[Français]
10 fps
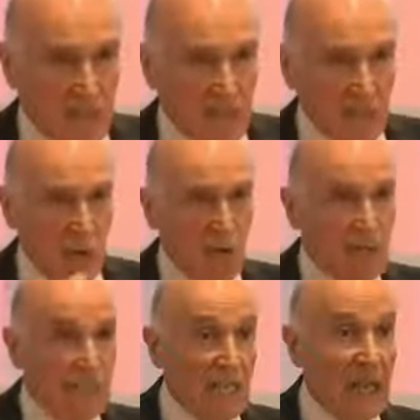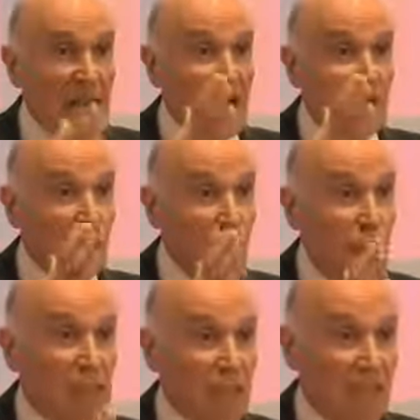Sur le terrain, avant
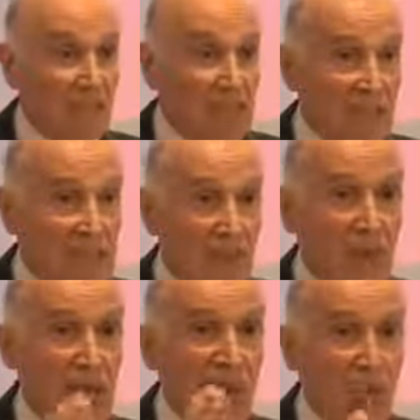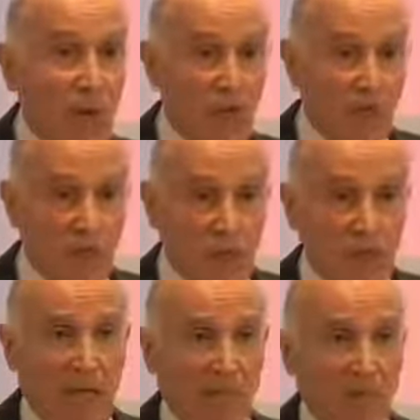tout des services. Il y a plein d'ONG
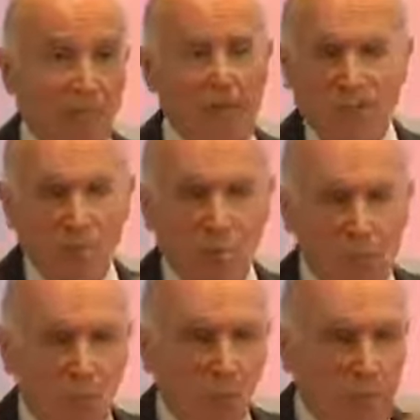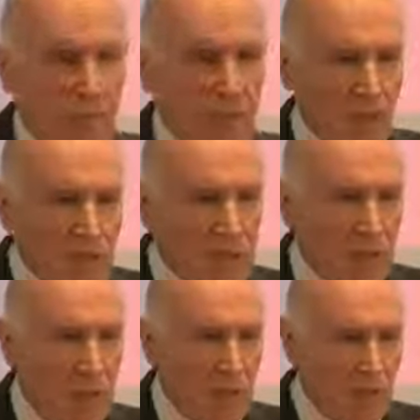maintenant, partout, qui nous parlent dans les
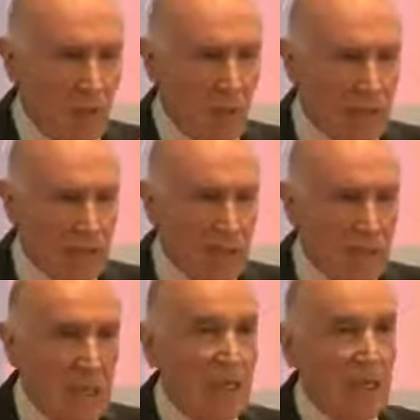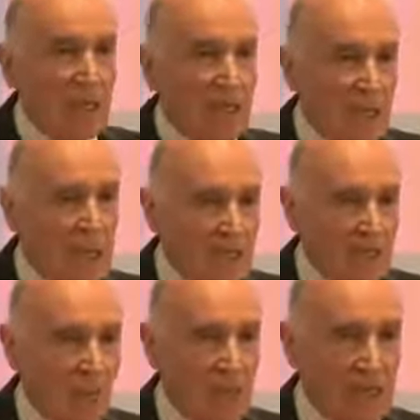hôtels de démocratie. Rien
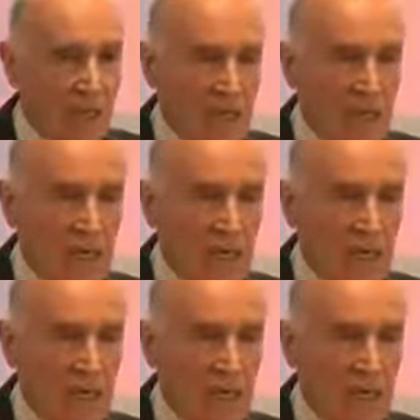sur le terrain.